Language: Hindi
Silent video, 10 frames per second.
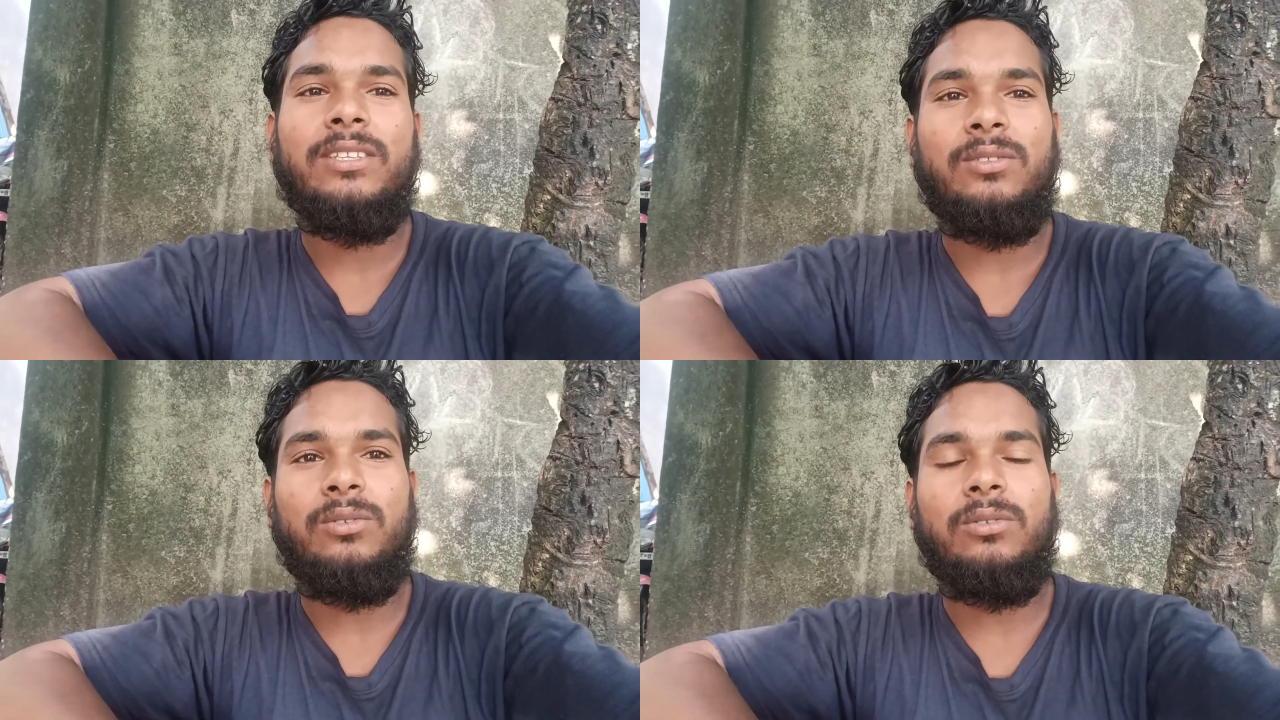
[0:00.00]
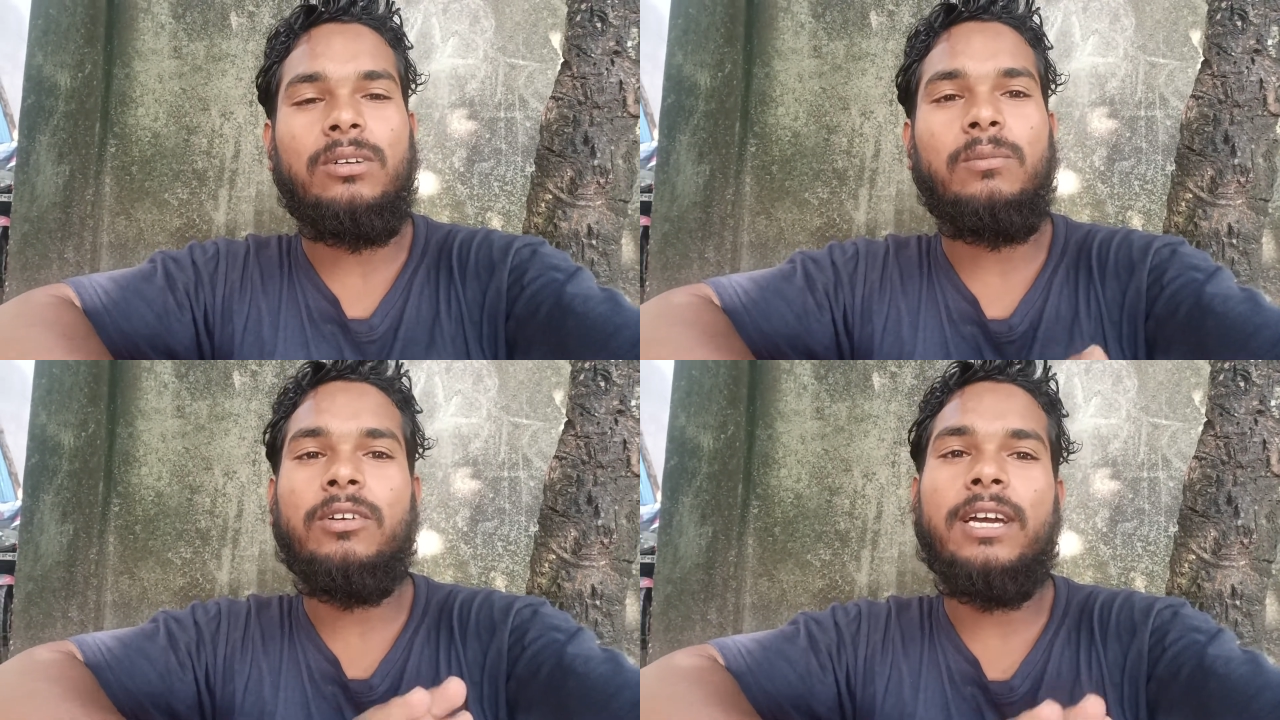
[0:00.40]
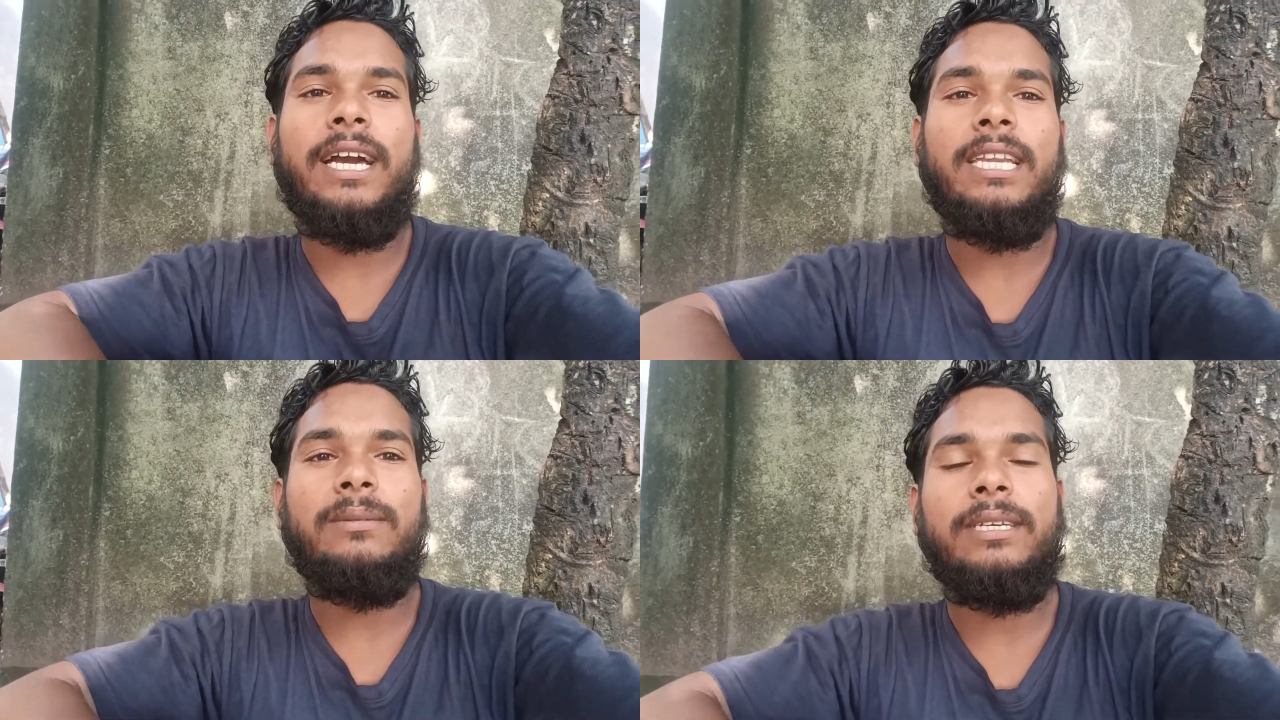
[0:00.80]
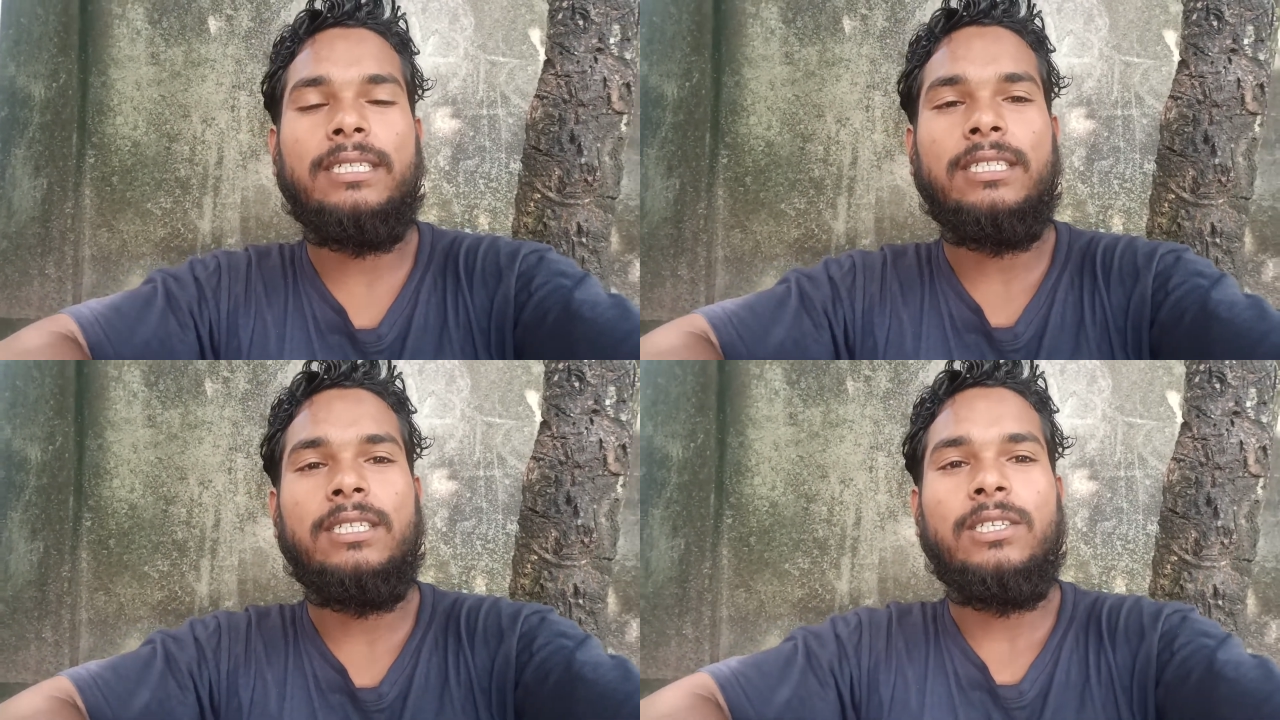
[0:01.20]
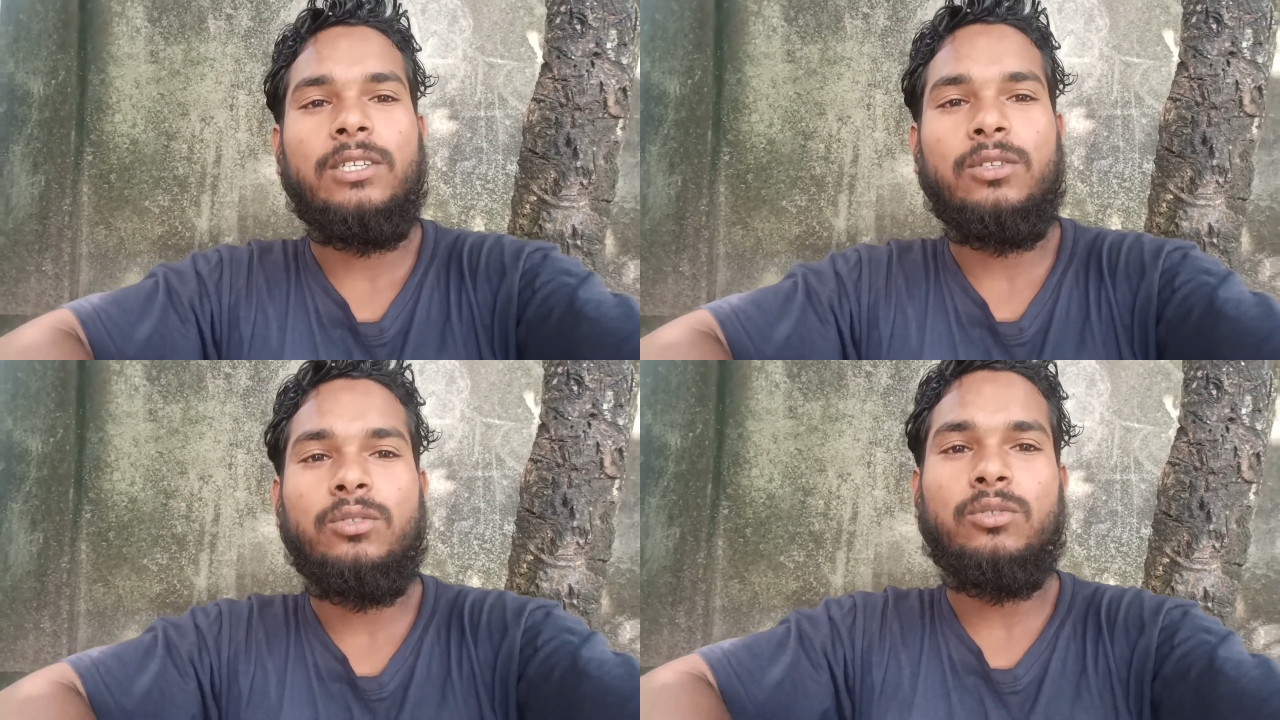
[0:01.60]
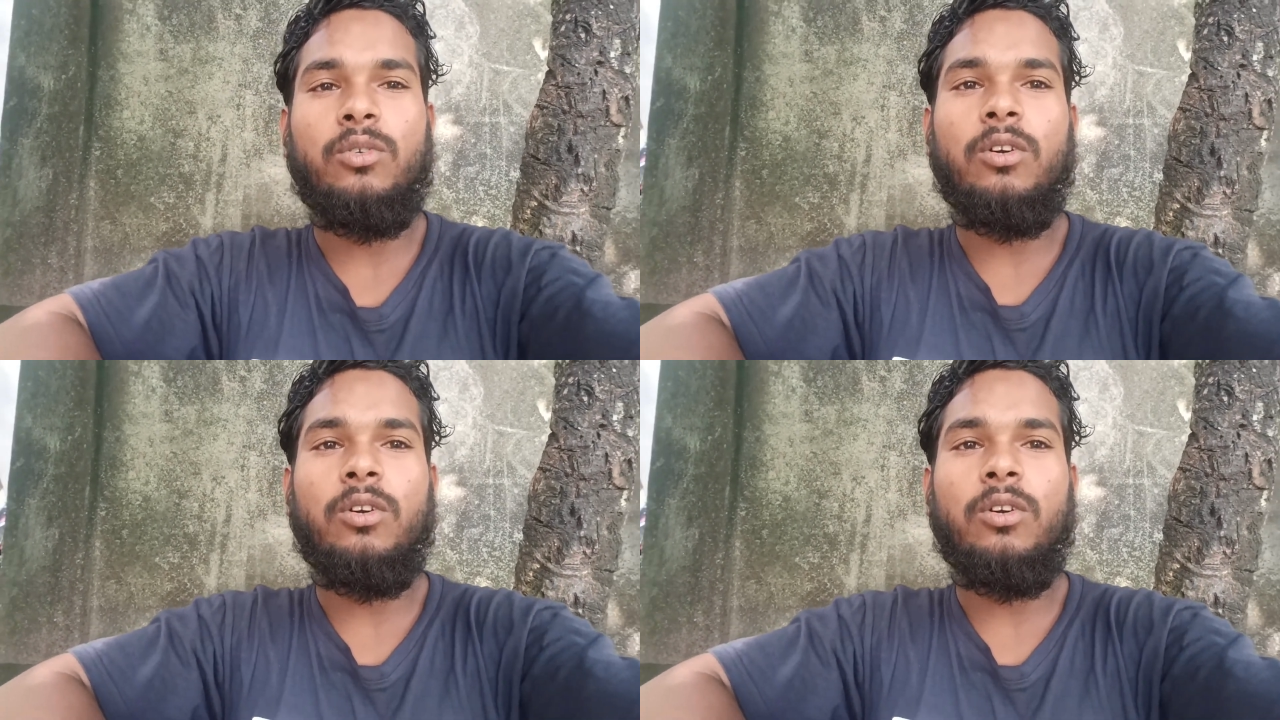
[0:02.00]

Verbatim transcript: तो हम लोग का गाड़ी भाई सौ